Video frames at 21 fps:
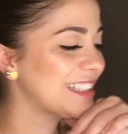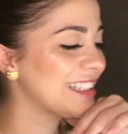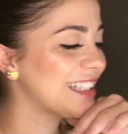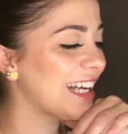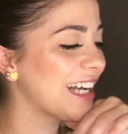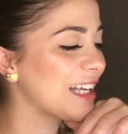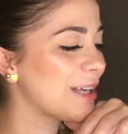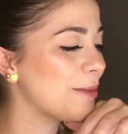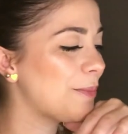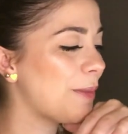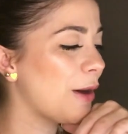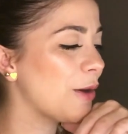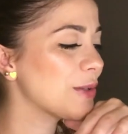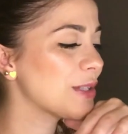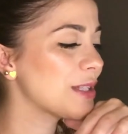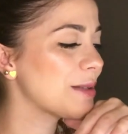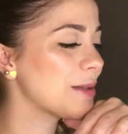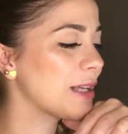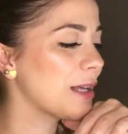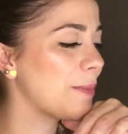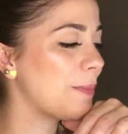né, que,
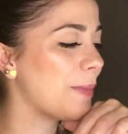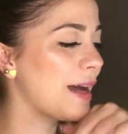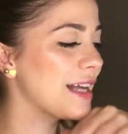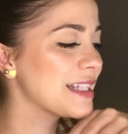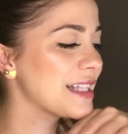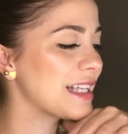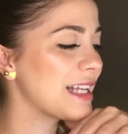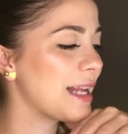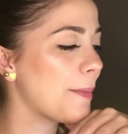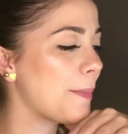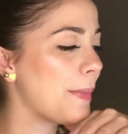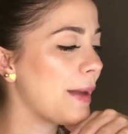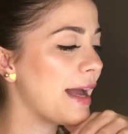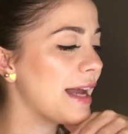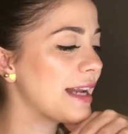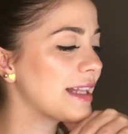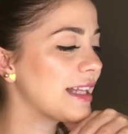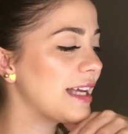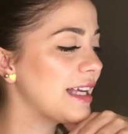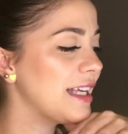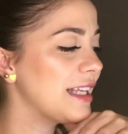pausa, que passa na
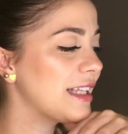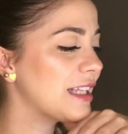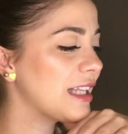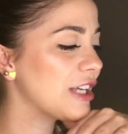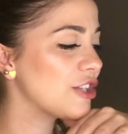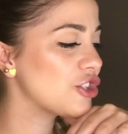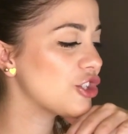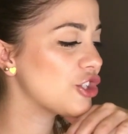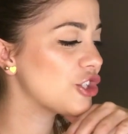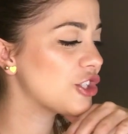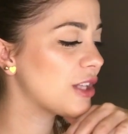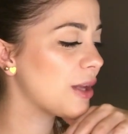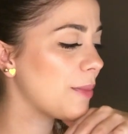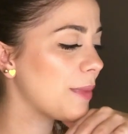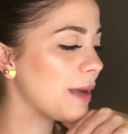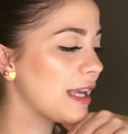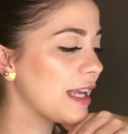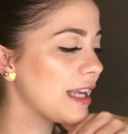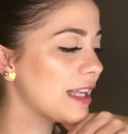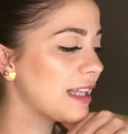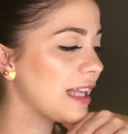perna, e a gente
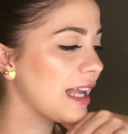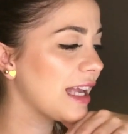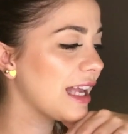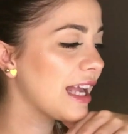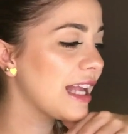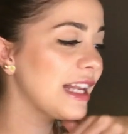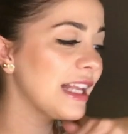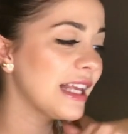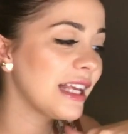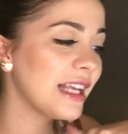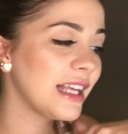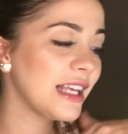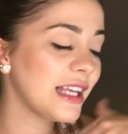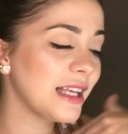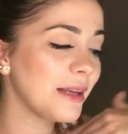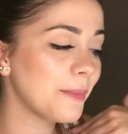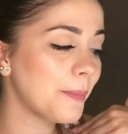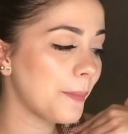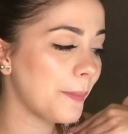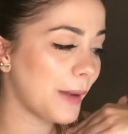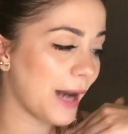também tem ele
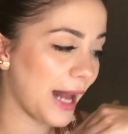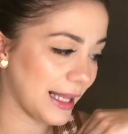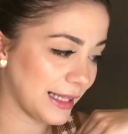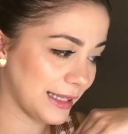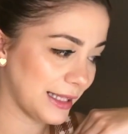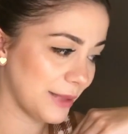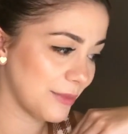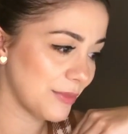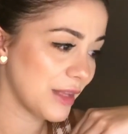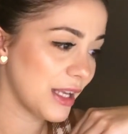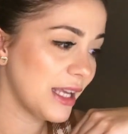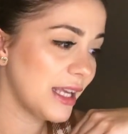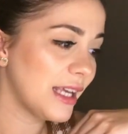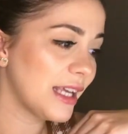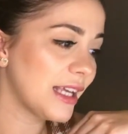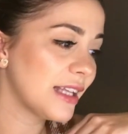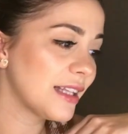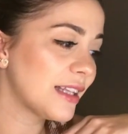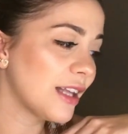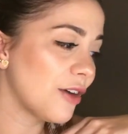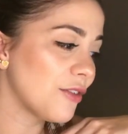em prata.
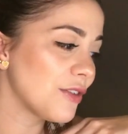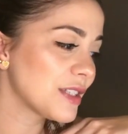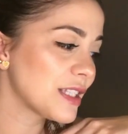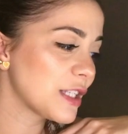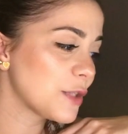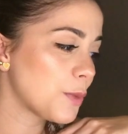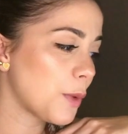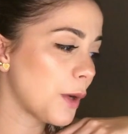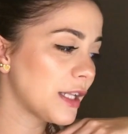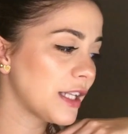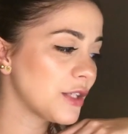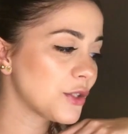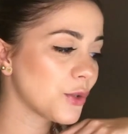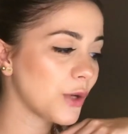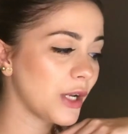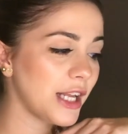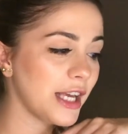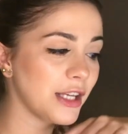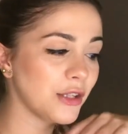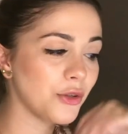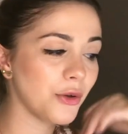Então vocês podem
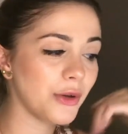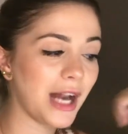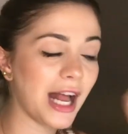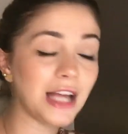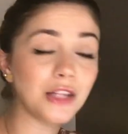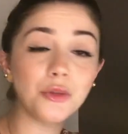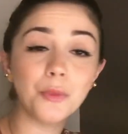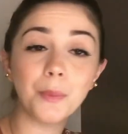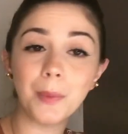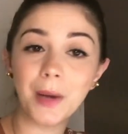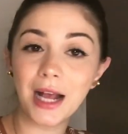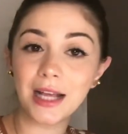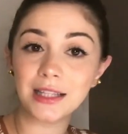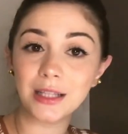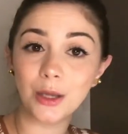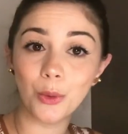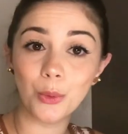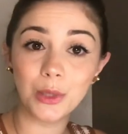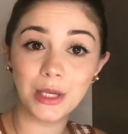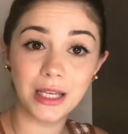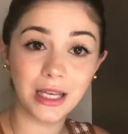escolher dourado,
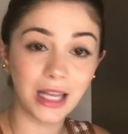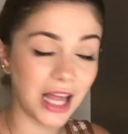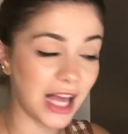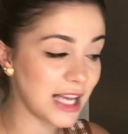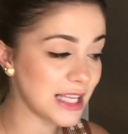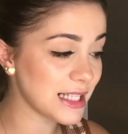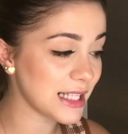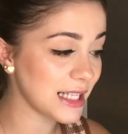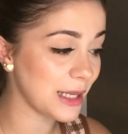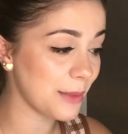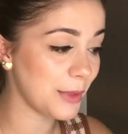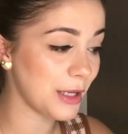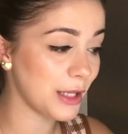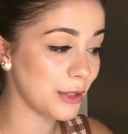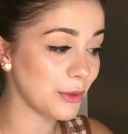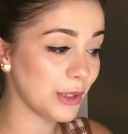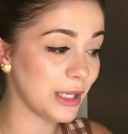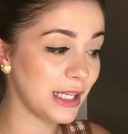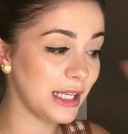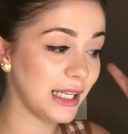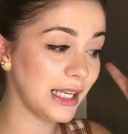prata ou lilás,
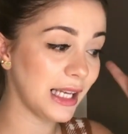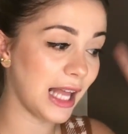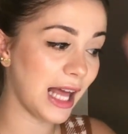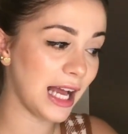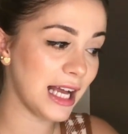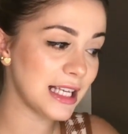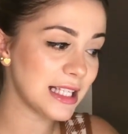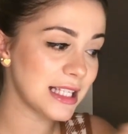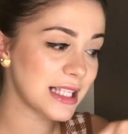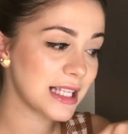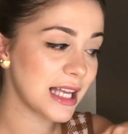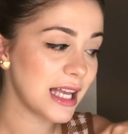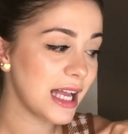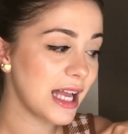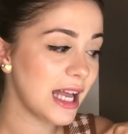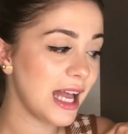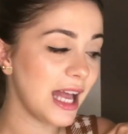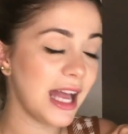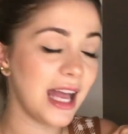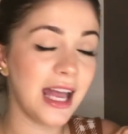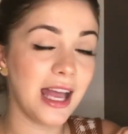lembrando que lilás
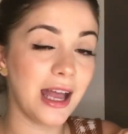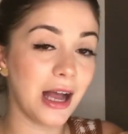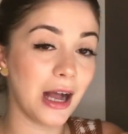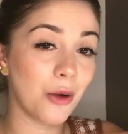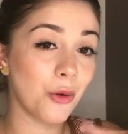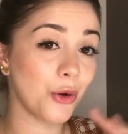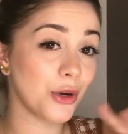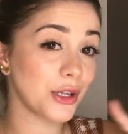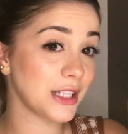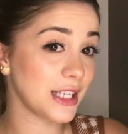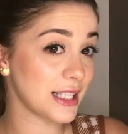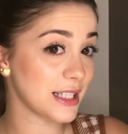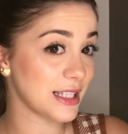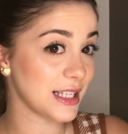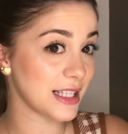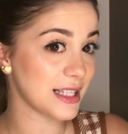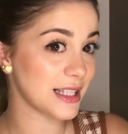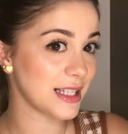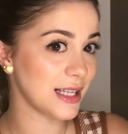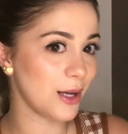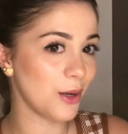é a cor da
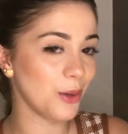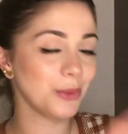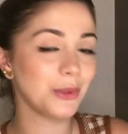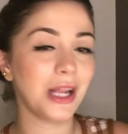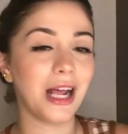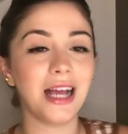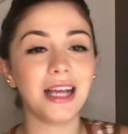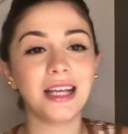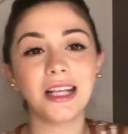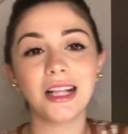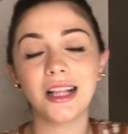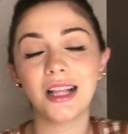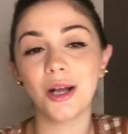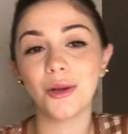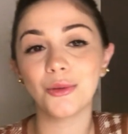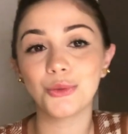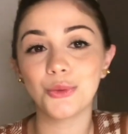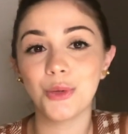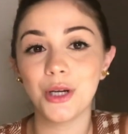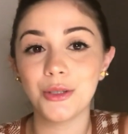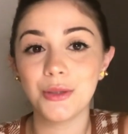estação, né,
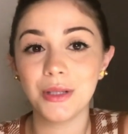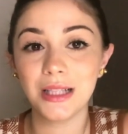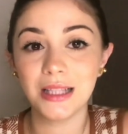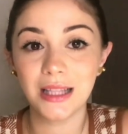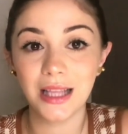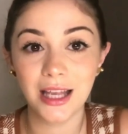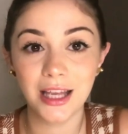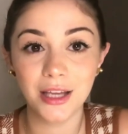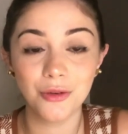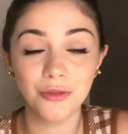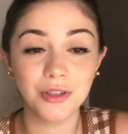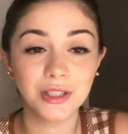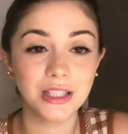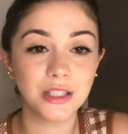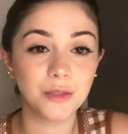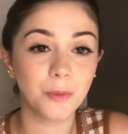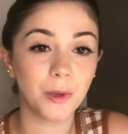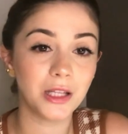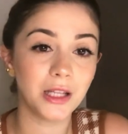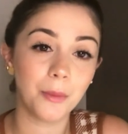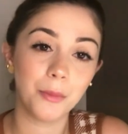então do ano inteiro
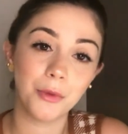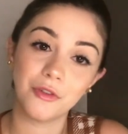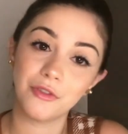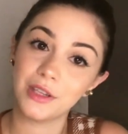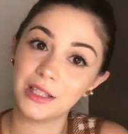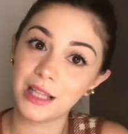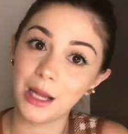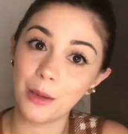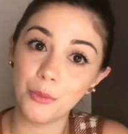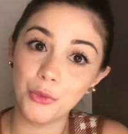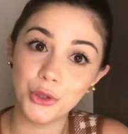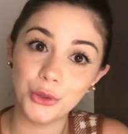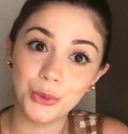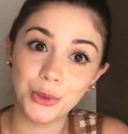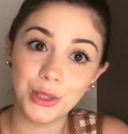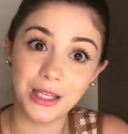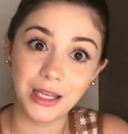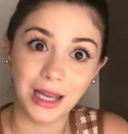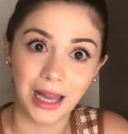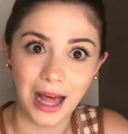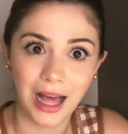vocês podem aproveitar muito
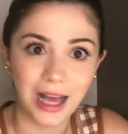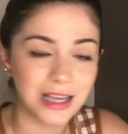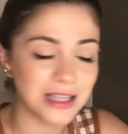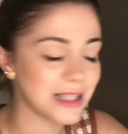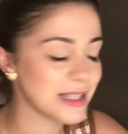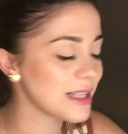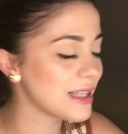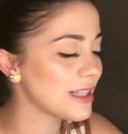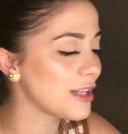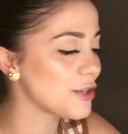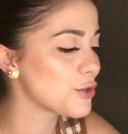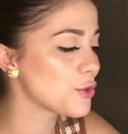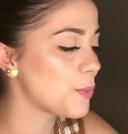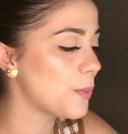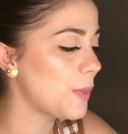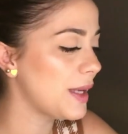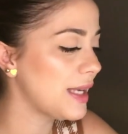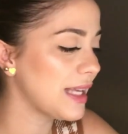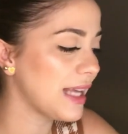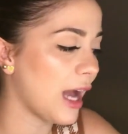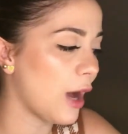lilás, que tá
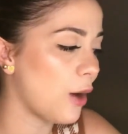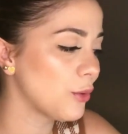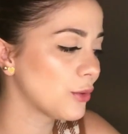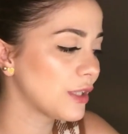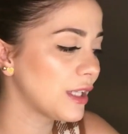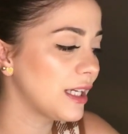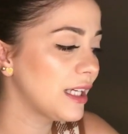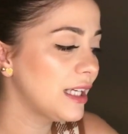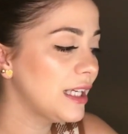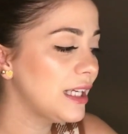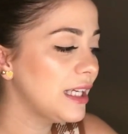super em alta,